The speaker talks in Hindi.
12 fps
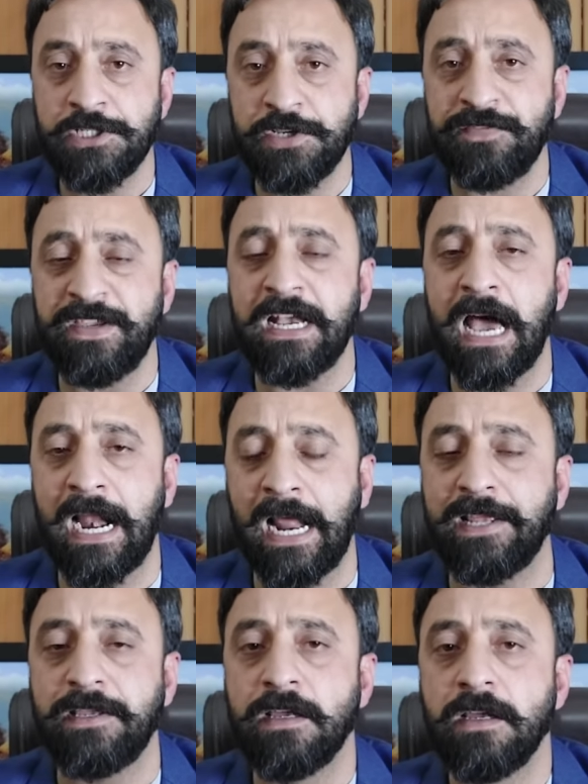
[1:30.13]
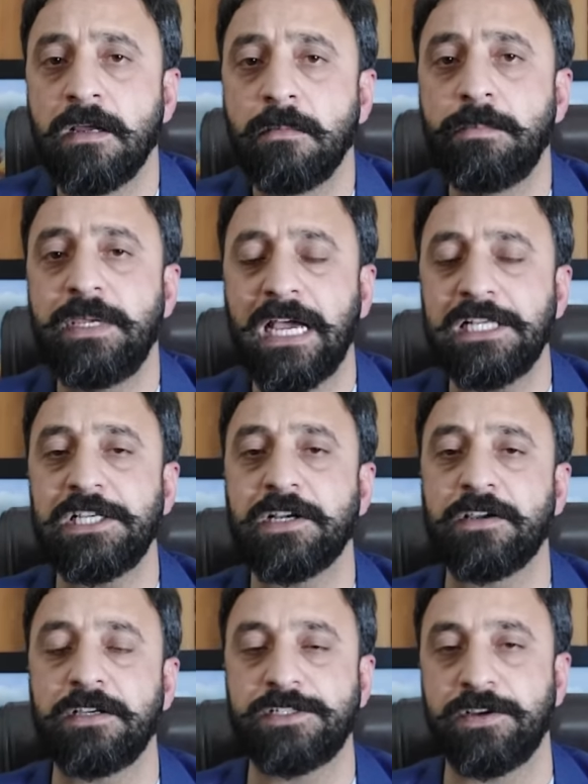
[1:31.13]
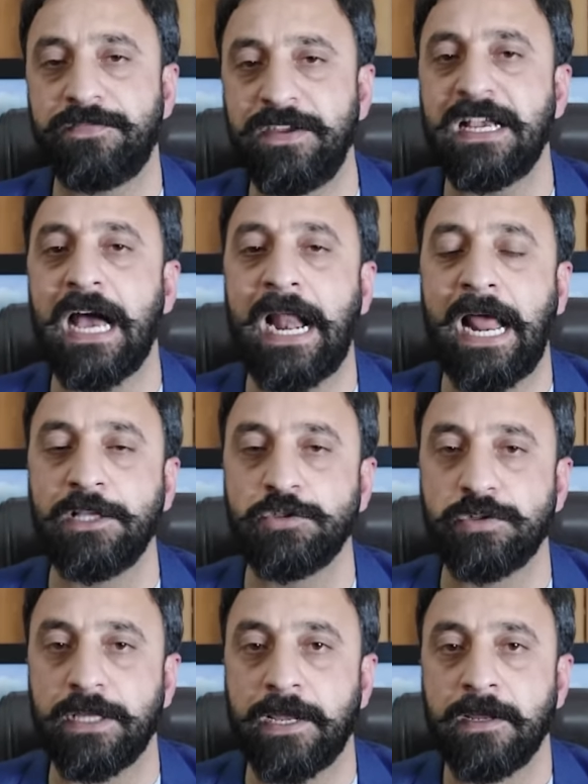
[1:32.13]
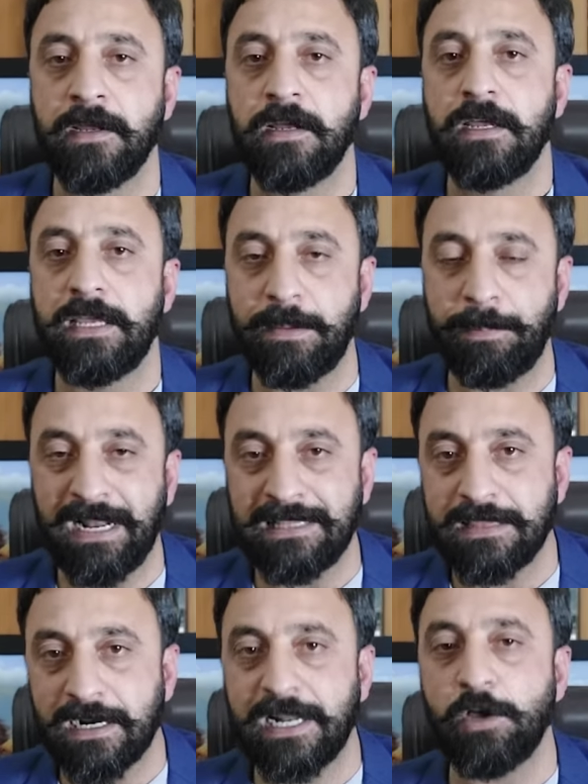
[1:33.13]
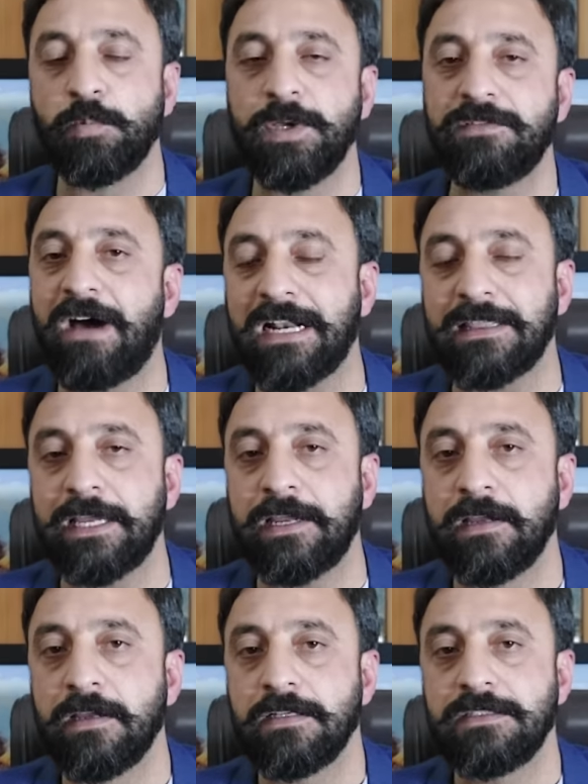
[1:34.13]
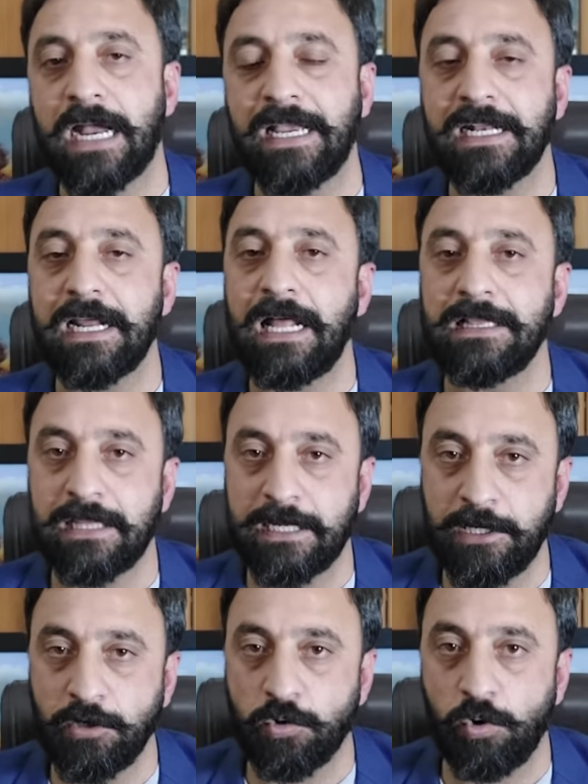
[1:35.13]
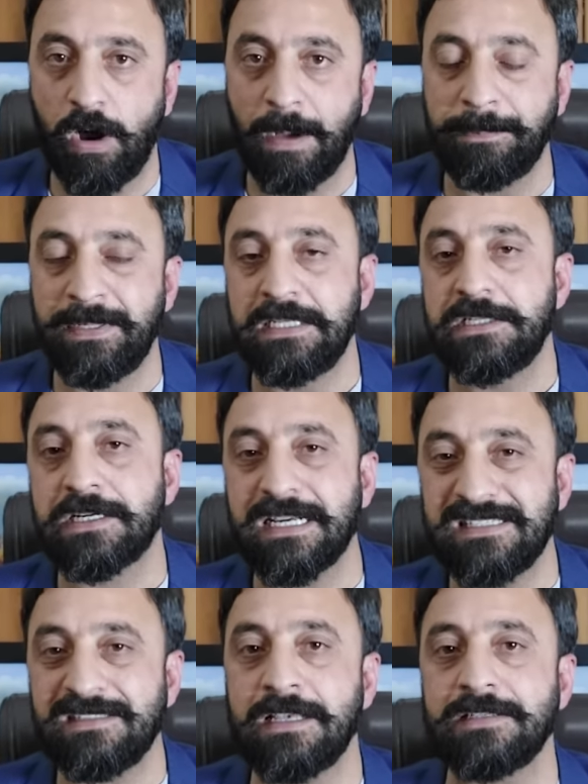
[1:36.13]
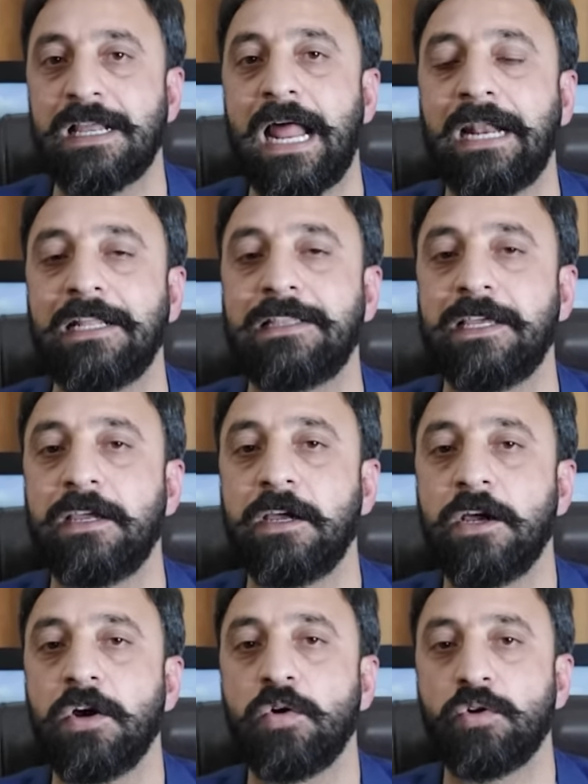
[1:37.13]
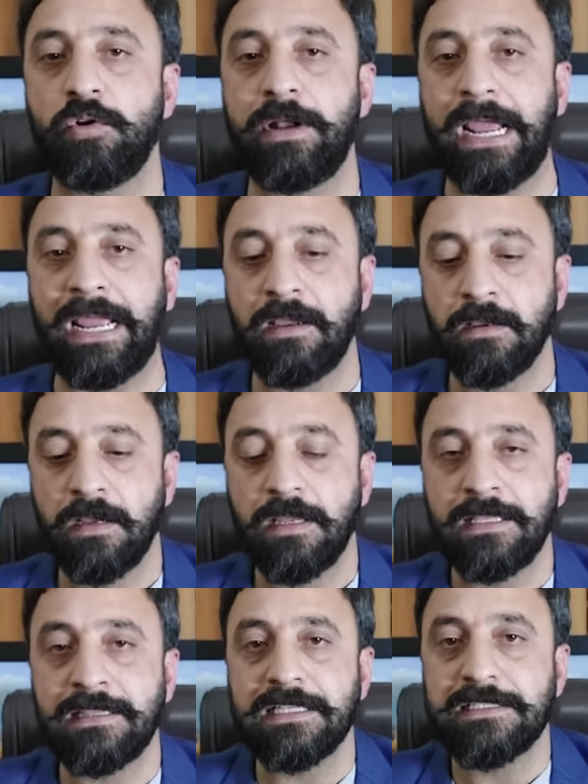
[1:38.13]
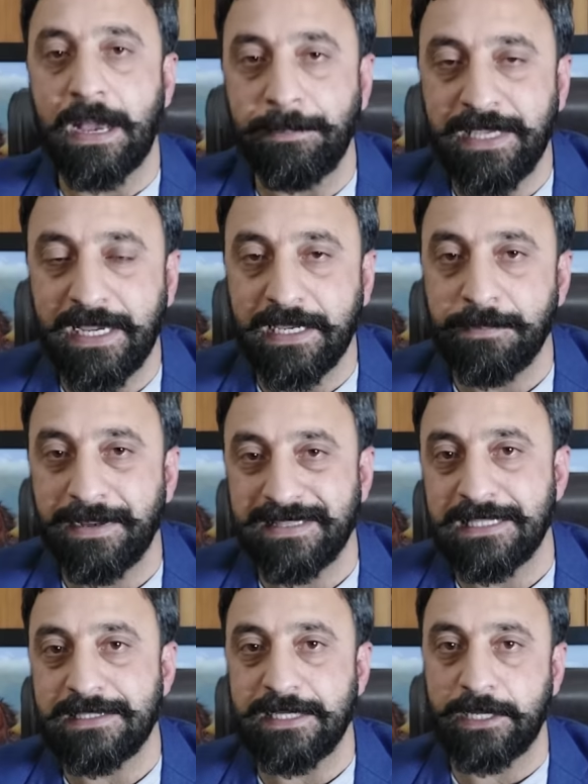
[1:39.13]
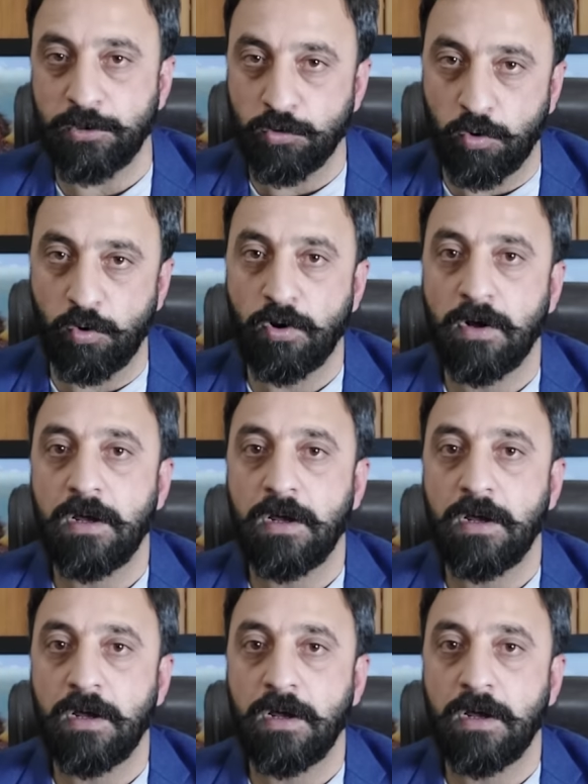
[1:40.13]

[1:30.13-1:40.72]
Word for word: शफीक आरई मियाँ शफीक आरई जो थे ये बड़े तगड़े उम्मीदवार थे जहांगीर खान तरीन को अपनी शिकस्त नज़र आ रही थी उन्होंने इंतज़ामिया की मदद से इनको